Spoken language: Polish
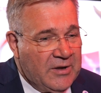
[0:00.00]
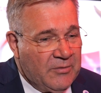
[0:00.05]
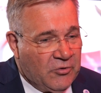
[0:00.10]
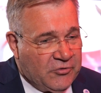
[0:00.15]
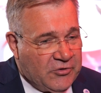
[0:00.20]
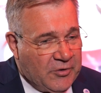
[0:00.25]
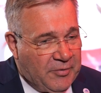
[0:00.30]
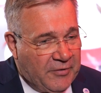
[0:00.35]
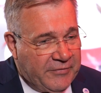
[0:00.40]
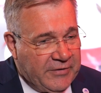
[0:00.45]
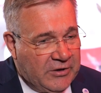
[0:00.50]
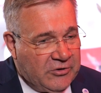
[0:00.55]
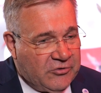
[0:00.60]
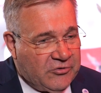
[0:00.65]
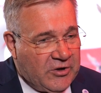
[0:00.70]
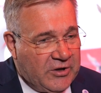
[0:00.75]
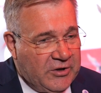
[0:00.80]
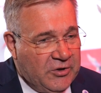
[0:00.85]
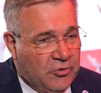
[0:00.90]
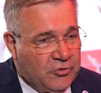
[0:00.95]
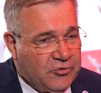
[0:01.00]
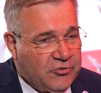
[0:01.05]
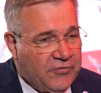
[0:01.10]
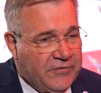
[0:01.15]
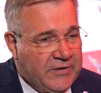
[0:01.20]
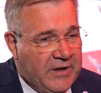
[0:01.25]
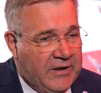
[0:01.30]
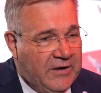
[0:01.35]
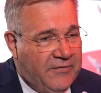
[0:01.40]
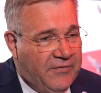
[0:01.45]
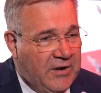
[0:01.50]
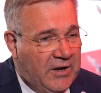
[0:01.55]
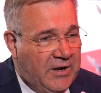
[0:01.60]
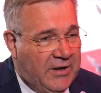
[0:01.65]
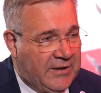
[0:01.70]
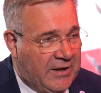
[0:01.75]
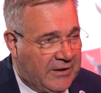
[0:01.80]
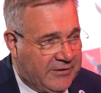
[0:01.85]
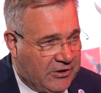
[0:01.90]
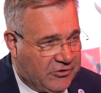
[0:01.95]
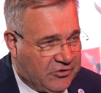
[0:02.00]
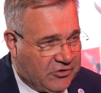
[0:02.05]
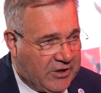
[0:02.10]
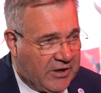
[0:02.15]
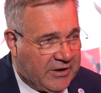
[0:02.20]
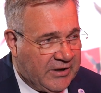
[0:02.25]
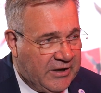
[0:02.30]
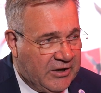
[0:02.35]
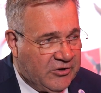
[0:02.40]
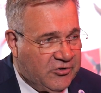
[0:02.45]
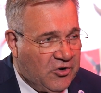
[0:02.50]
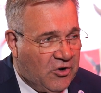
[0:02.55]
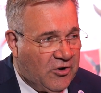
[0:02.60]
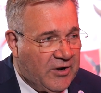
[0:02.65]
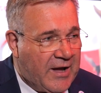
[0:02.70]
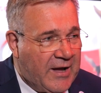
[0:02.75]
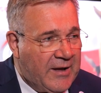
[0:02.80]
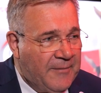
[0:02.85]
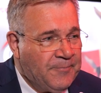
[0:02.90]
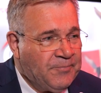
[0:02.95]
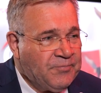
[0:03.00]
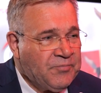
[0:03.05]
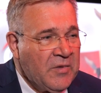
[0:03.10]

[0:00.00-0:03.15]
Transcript: Muszę powiedzieć, że już w tej chwili na te cztery jeziora